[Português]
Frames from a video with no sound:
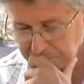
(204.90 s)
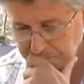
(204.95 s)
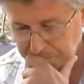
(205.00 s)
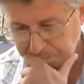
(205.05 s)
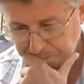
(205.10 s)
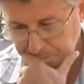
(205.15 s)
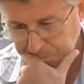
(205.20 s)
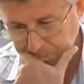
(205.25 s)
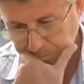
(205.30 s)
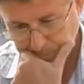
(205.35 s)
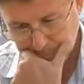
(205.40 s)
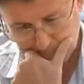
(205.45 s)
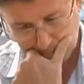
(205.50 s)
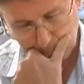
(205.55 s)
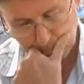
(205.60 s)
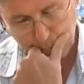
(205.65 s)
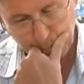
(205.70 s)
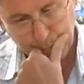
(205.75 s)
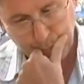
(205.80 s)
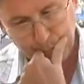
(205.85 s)
fecha a
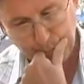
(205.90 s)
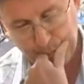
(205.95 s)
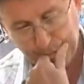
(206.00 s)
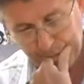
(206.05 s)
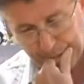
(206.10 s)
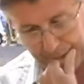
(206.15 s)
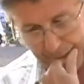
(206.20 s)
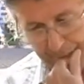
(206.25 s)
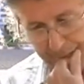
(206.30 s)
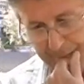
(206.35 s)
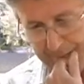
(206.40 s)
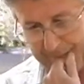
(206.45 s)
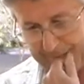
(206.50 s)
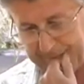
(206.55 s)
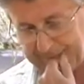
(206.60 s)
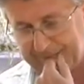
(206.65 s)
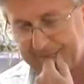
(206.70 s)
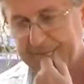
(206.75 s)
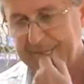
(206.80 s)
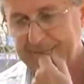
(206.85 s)
sacada com vidro,
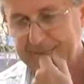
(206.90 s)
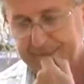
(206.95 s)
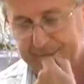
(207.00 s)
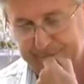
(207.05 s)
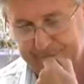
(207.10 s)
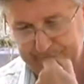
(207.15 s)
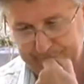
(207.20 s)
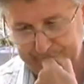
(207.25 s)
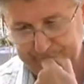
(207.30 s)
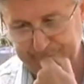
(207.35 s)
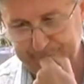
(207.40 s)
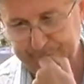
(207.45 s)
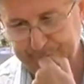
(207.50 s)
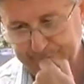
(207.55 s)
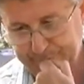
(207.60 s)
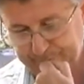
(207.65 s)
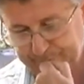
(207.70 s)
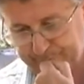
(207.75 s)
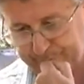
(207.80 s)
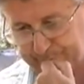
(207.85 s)
acaba ocupando esta
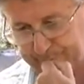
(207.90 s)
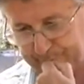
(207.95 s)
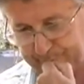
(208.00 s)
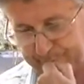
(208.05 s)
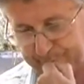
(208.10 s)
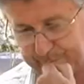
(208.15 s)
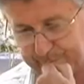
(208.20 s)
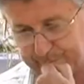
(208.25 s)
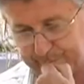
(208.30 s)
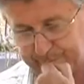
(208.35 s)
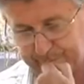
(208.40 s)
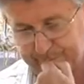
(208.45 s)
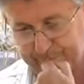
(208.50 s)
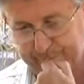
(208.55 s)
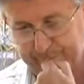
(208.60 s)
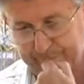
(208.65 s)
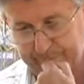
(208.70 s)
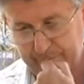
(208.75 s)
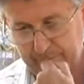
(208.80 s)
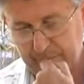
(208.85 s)
área. São estas
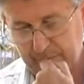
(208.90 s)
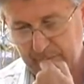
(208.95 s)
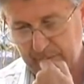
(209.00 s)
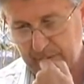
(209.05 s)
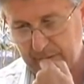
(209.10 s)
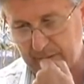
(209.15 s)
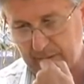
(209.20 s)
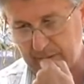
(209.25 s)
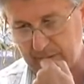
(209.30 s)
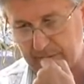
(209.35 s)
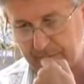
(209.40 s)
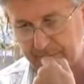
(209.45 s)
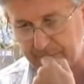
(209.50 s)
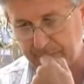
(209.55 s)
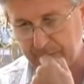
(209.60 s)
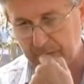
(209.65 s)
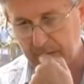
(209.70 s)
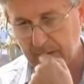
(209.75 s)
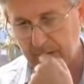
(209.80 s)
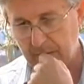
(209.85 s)
intervenções a que você se
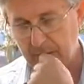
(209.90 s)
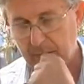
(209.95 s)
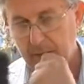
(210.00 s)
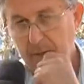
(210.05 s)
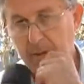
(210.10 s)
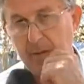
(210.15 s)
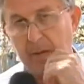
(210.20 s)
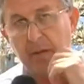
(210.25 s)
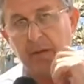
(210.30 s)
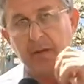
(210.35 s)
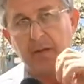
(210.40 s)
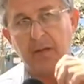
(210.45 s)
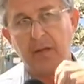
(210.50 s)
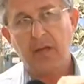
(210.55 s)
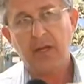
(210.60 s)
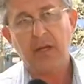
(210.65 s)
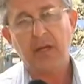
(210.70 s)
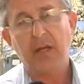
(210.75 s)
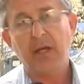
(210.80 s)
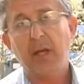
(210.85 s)
refere?
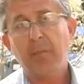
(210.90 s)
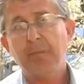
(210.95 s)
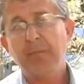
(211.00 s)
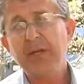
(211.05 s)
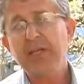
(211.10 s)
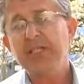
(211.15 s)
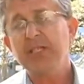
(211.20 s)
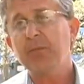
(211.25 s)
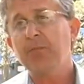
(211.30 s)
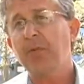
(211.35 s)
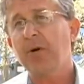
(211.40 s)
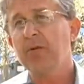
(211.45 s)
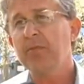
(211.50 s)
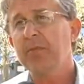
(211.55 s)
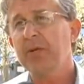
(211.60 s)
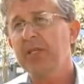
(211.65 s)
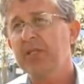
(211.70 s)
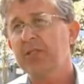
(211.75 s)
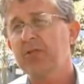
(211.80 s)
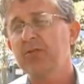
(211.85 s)
É, é
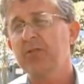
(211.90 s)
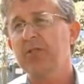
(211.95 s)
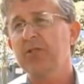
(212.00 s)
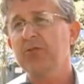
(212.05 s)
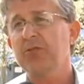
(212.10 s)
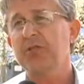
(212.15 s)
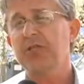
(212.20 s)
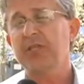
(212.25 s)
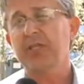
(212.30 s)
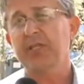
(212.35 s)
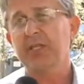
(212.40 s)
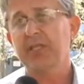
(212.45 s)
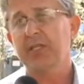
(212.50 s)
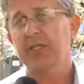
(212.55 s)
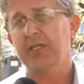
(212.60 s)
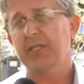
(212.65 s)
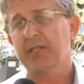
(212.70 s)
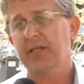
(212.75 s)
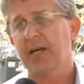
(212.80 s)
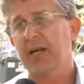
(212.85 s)
principalmente, eu diria o
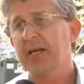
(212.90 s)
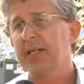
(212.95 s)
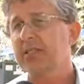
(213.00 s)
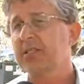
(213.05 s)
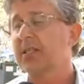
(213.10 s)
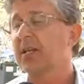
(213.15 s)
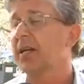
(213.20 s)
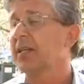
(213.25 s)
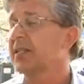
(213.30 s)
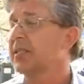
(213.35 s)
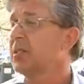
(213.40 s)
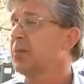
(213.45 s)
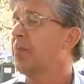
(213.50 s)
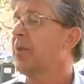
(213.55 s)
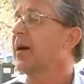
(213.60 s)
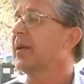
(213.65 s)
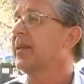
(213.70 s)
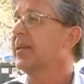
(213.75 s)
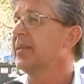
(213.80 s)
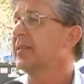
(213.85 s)
seguinte, na retirada de
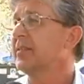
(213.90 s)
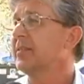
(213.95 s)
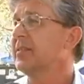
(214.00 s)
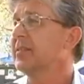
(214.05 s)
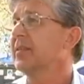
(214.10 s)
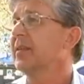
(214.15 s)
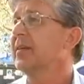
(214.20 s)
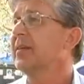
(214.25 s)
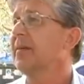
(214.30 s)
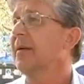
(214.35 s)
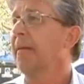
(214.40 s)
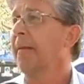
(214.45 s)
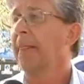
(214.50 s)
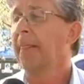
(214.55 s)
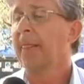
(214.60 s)
paredes, né?